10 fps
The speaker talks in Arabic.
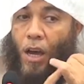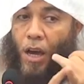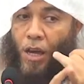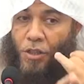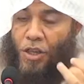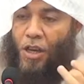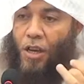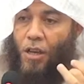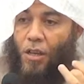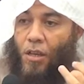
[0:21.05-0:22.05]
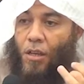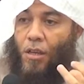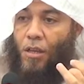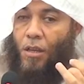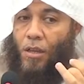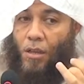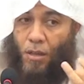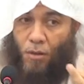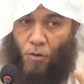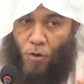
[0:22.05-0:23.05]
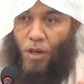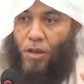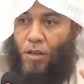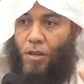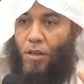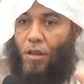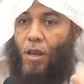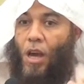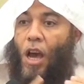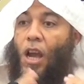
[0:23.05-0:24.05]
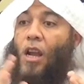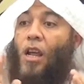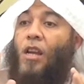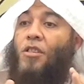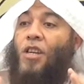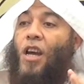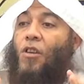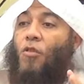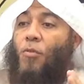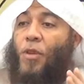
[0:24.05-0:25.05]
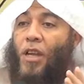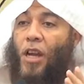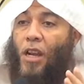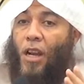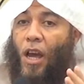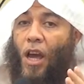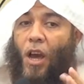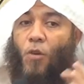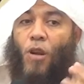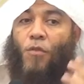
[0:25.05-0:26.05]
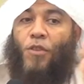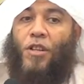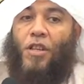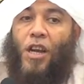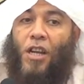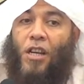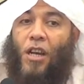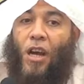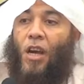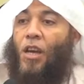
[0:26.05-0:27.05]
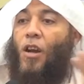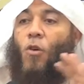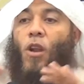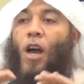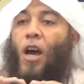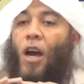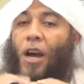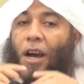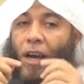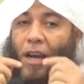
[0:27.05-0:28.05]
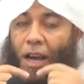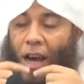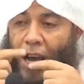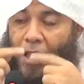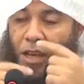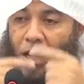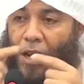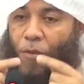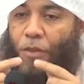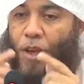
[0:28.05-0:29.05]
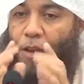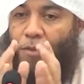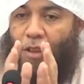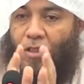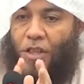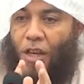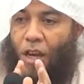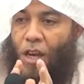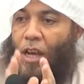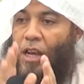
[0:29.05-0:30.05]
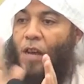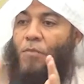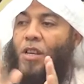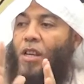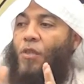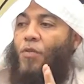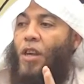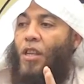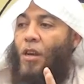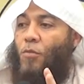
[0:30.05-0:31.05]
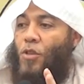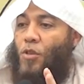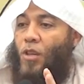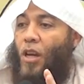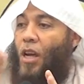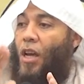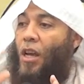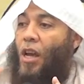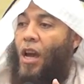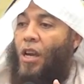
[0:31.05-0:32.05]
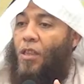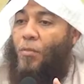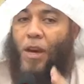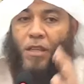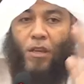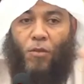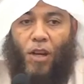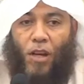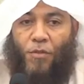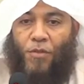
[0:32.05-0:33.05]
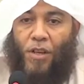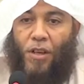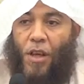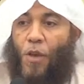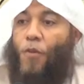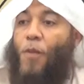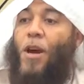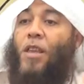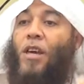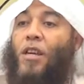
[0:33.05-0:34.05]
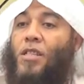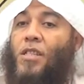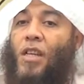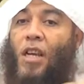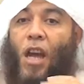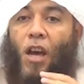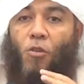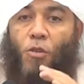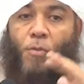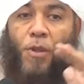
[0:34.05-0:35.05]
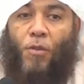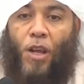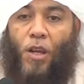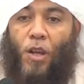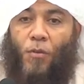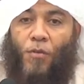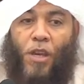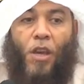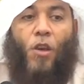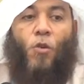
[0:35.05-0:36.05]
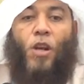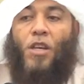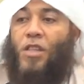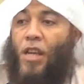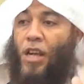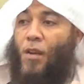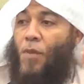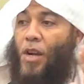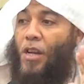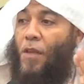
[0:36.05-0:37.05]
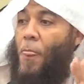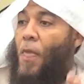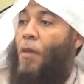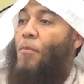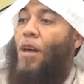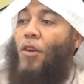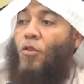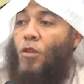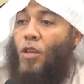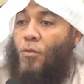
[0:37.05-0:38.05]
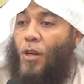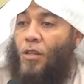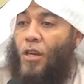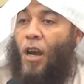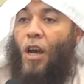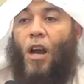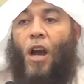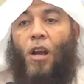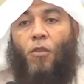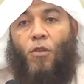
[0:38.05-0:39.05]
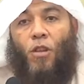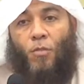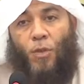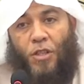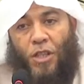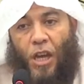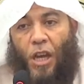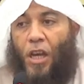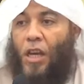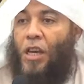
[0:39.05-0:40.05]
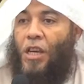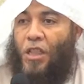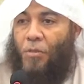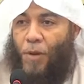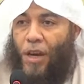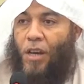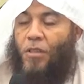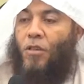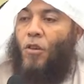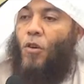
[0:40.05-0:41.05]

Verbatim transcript: الجهة هنا هل الجهة نثبتها لله أو ننفي الجهة عن الله نقول هذه اللفظة لفظة جهة لم ترد في كتاب والسنة لا إثباتا ولا نفيا فماذا نصنع لا نثبت ولا ننفي ونسأل عن المعنى ماذا تريد بالجهة قال أريد بالجهة إثبات